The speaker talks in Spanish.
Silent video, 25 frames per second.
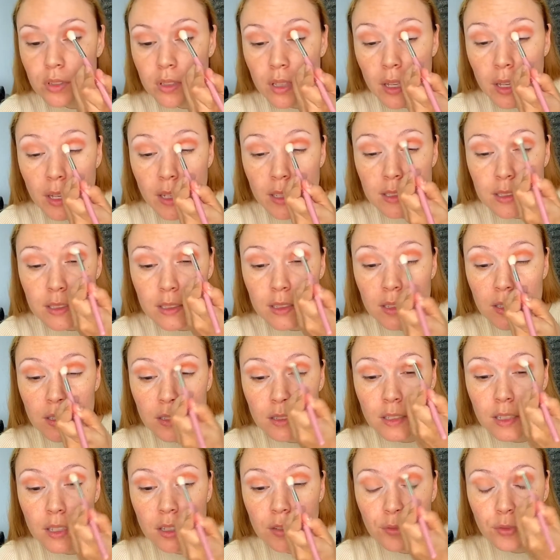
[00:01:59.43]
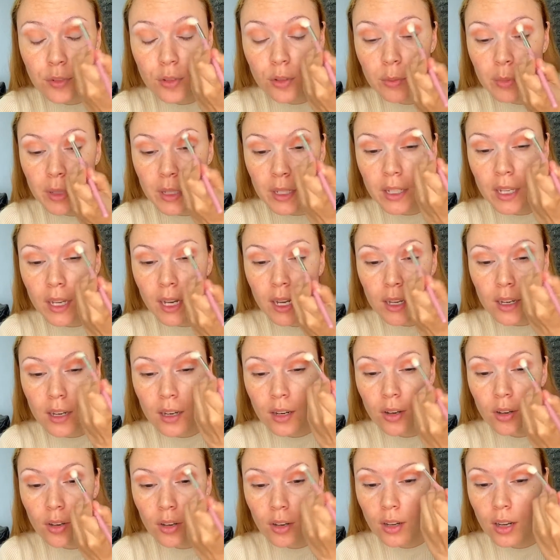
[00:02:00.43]
es
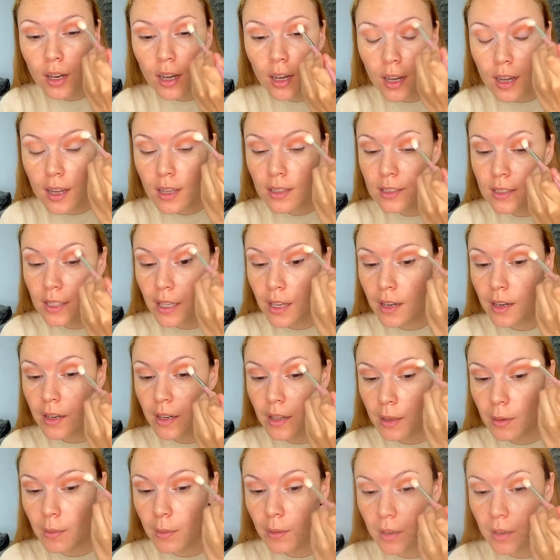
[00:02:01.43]
difuminarlo hacia arriba